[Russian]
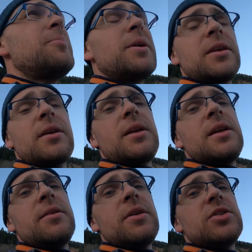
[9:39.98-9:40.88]

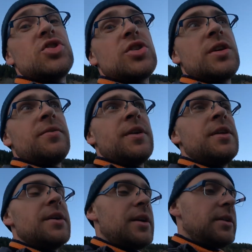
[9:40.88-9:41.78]
подклинивает шкив
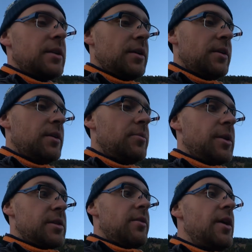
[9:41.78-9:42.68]
генератора.
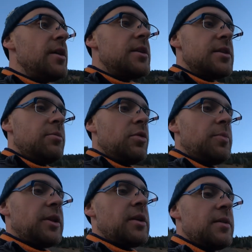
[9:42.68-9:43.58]
Представляете, если будет
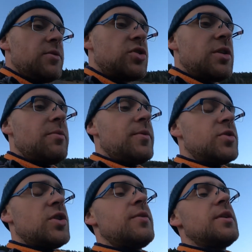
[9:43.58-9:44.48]
подклинивать шкив,
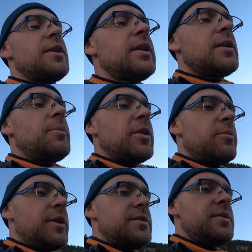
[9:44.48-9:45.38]
шкив генератора,
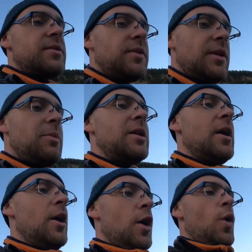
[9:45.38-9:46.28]
поэтому просвистывает ремень.
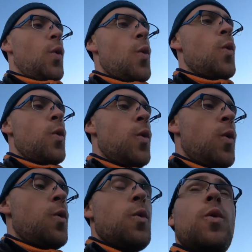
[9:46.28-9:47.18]
У, -у,
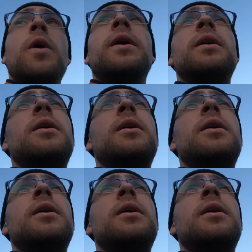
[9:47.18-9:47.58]
у